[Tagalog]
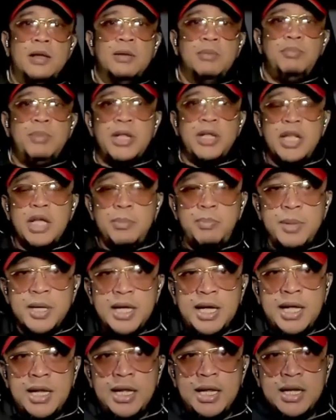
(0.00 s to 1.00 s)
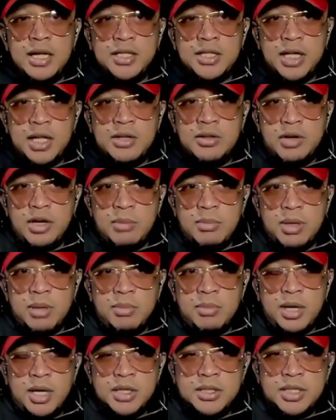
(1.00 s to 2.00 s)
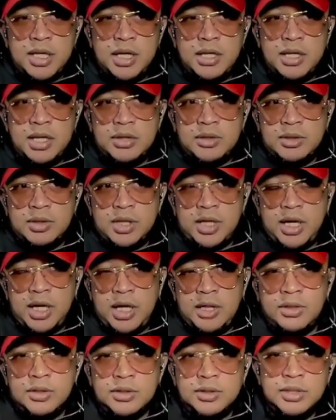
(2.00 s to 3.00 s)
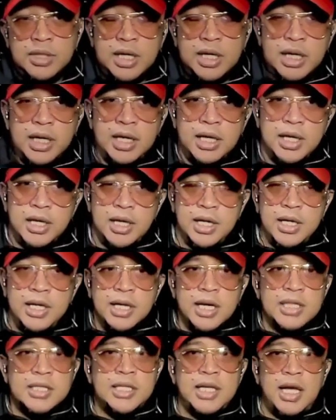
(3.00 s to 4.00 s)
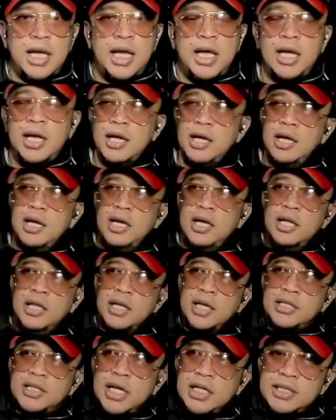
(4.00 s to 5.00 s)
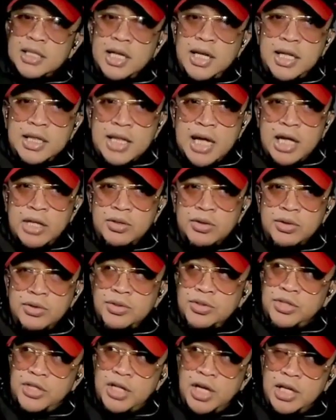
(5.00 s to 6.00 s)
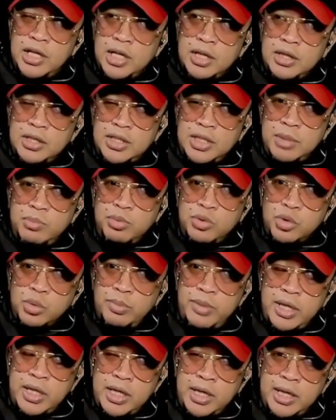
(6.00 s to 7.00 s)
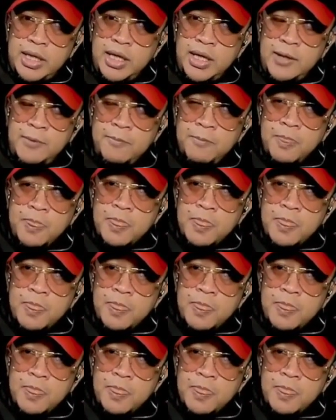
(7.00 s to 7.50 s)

pinipigilan na siya ng ibang mga senator eh. Etong, uh, kasi nagsasalita doon yung Senat si Subiri.